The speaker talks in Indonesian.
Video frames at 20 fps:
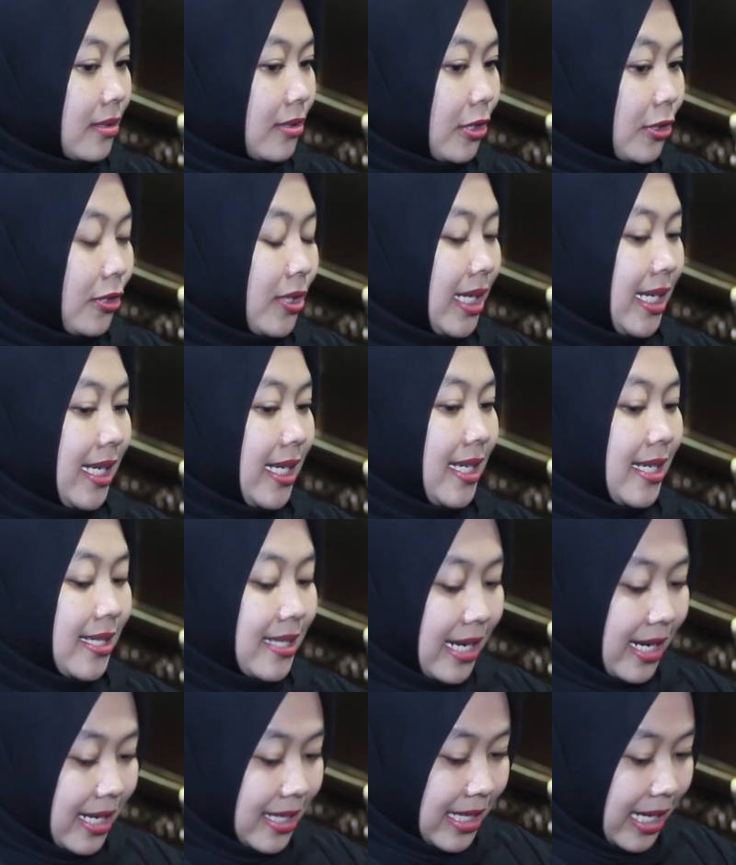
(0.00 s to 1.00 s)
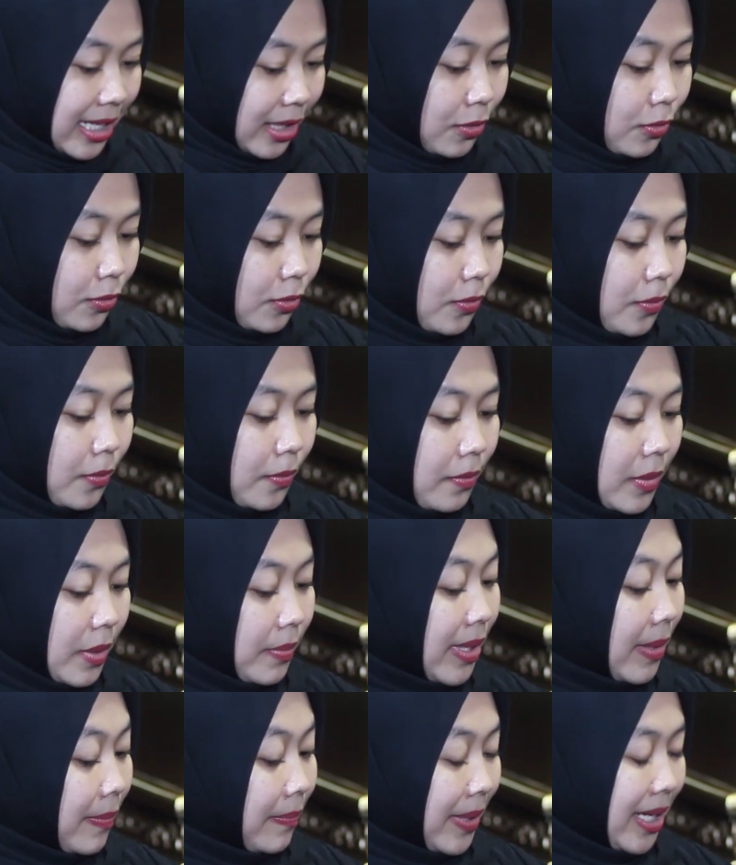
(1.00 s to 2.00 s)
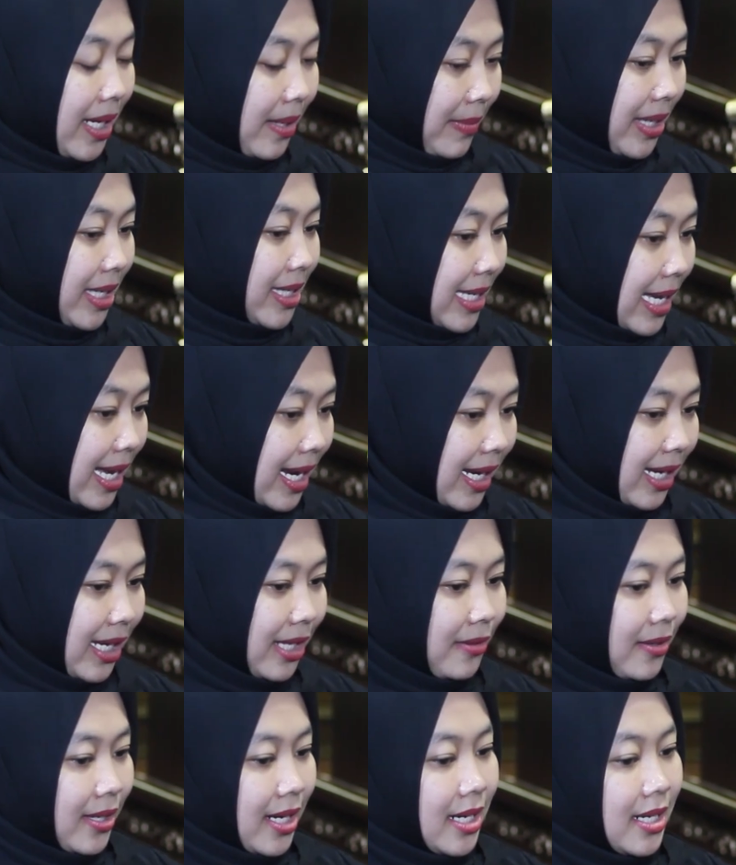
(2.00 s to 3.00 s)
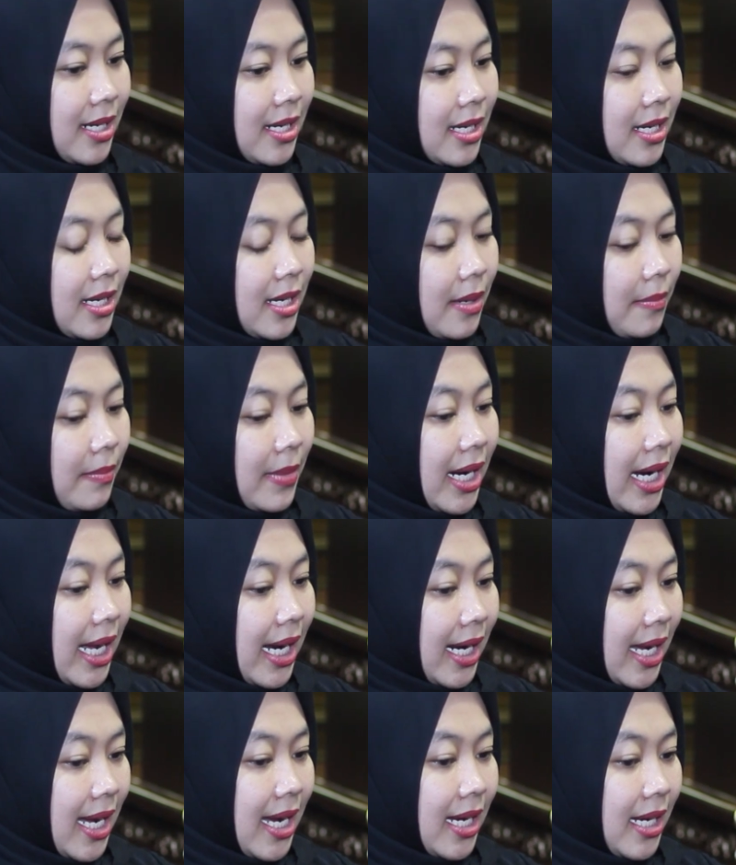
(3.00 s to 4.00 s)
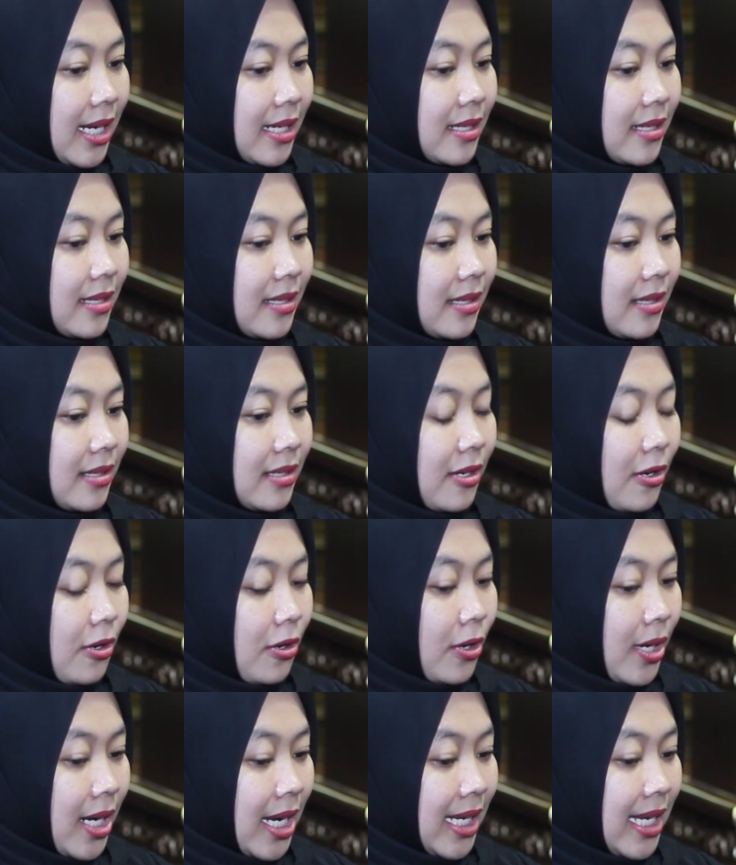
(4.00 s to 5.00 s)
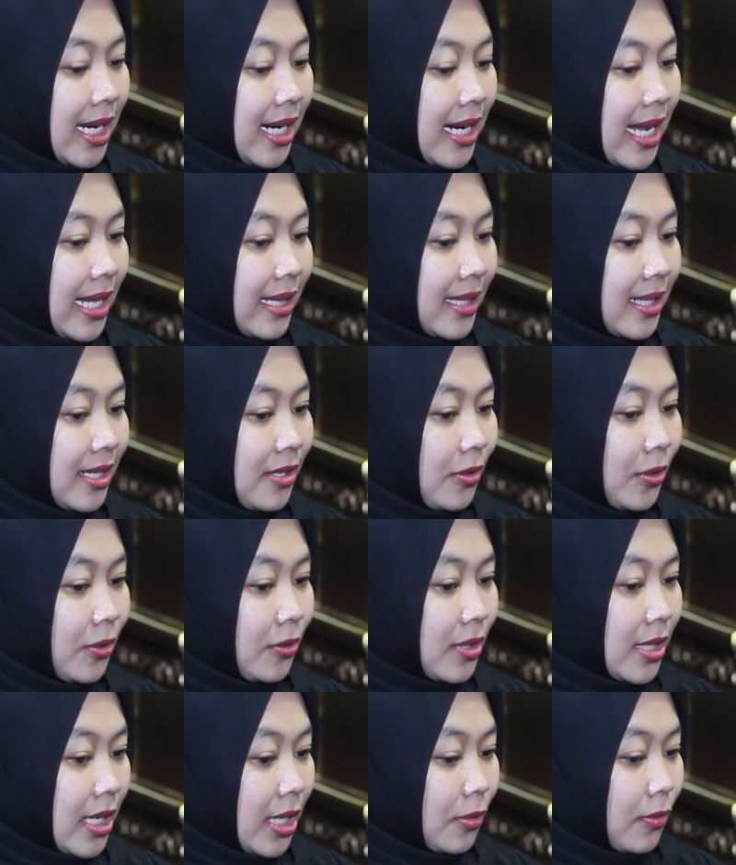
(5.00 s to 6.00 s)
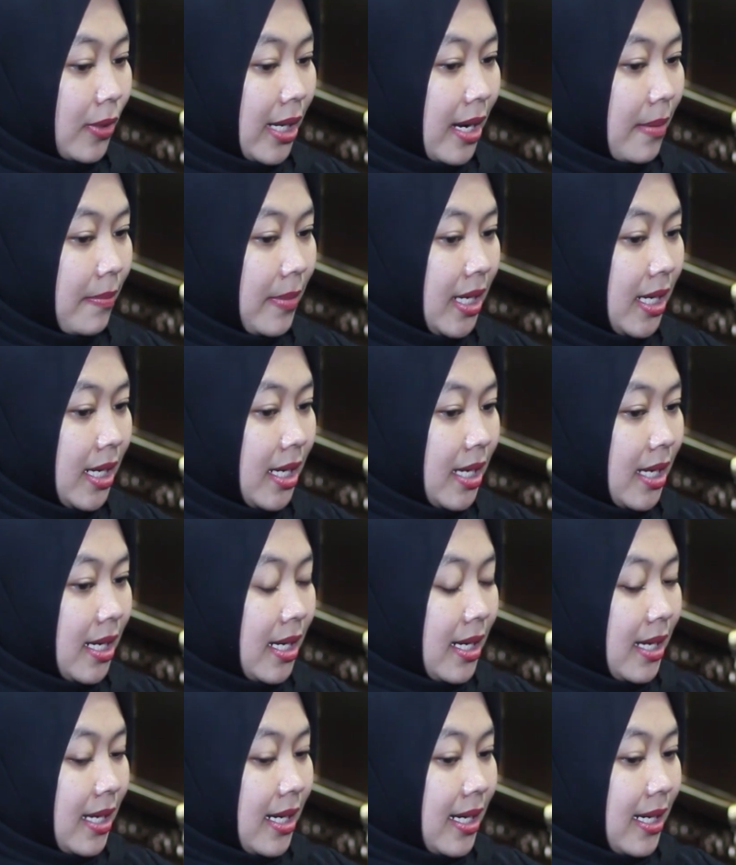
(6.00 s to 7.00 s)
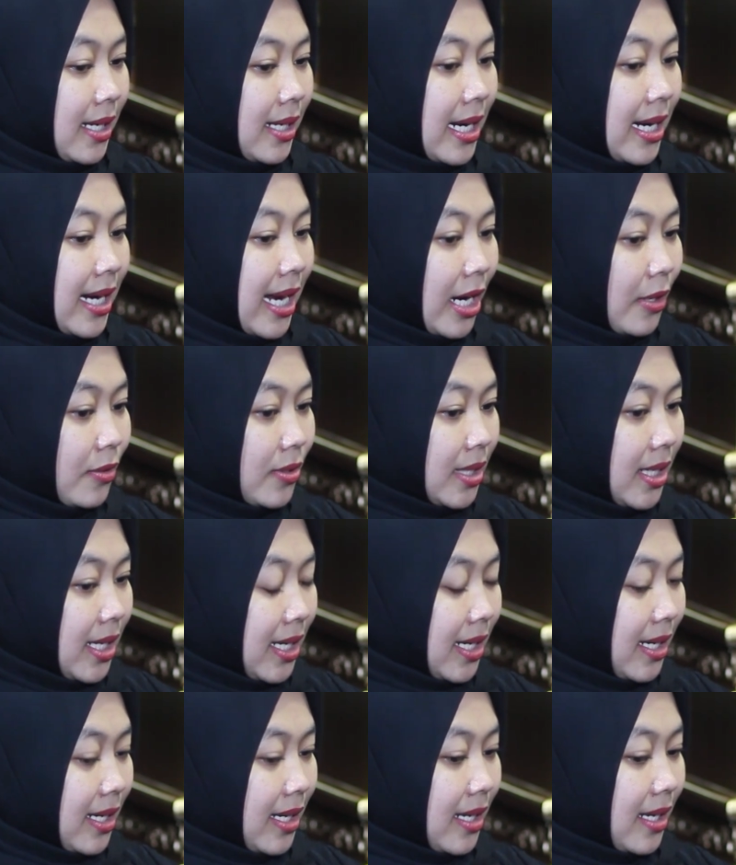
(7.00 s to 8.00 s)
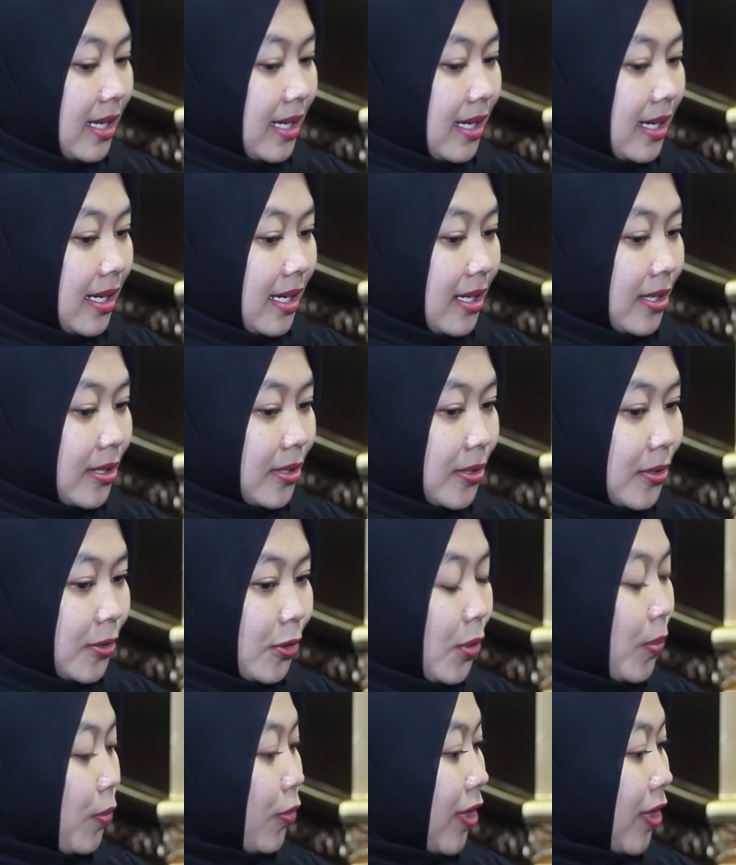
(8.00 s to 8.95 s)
contoh gini, salah satu mm -hmm. pemimpin misal gitu kan melarang orang yang datang untuk rahmi dan harus disuruh mm